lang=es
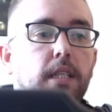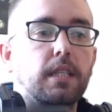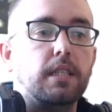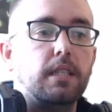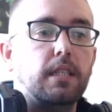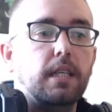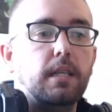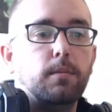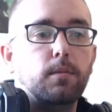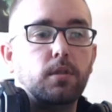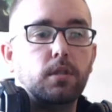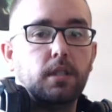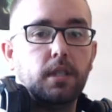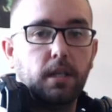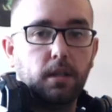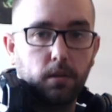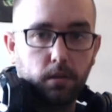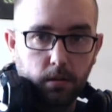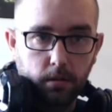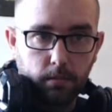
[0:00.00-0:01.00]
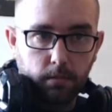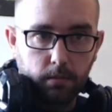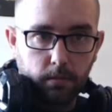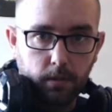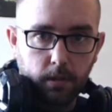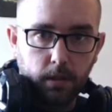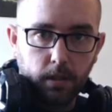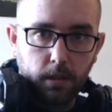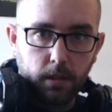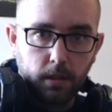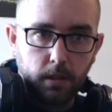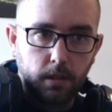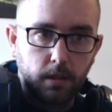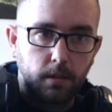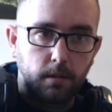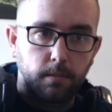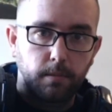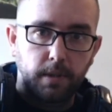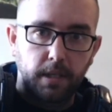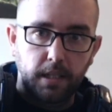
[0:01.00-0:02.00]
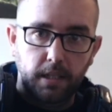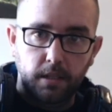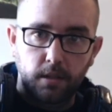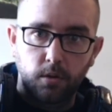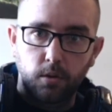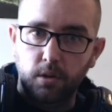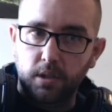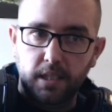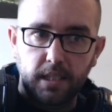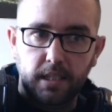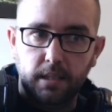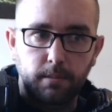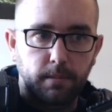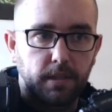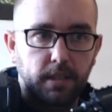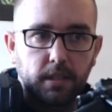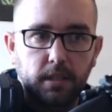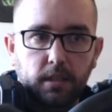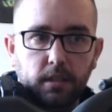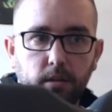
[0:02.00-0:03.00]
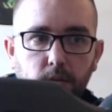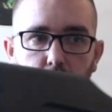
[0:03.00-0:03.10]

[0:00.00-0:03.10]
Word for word: ya estaría montado vale no tiene más